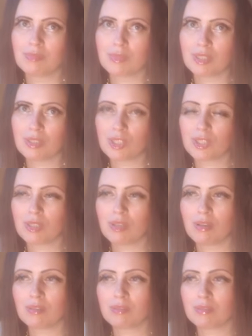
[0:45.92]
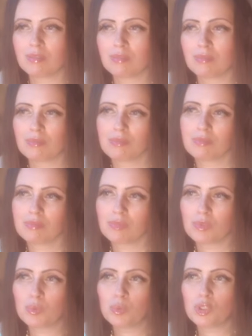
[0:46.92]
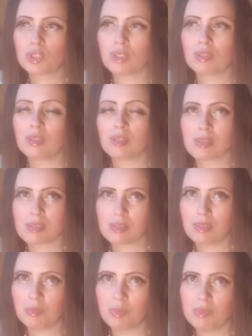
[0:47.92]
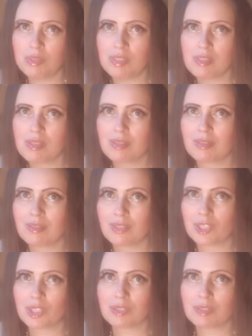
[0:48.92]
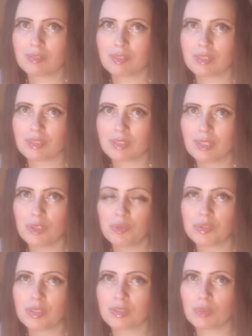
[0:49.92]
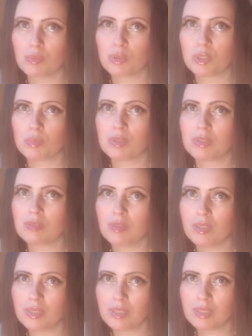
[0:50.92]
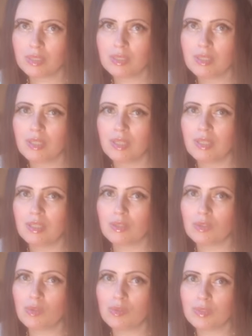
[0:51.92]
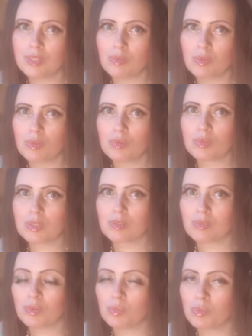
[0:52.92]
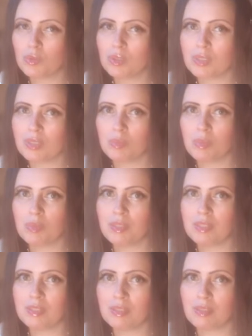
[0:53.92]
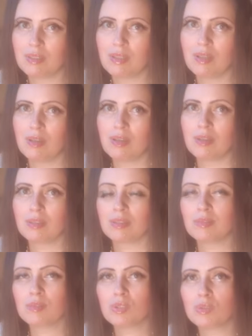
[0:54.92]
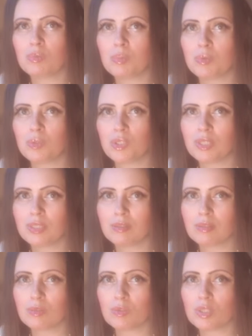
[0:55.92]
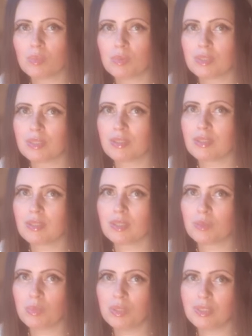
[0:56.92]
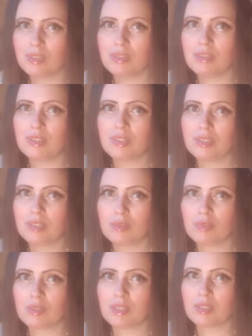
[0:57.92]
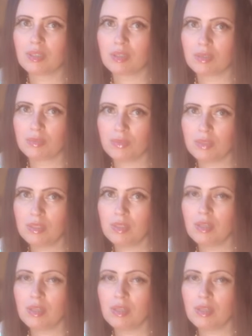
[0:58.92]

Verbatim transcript: Конечно, э, лучше, когда несколько победителей, тогда шансы возрастают и как-то больше мотивации. Но в этом конкурсе вот будет один победитель. Для того, чтобы поучаствовать, нужно прислать от 5 до 10 фотографий.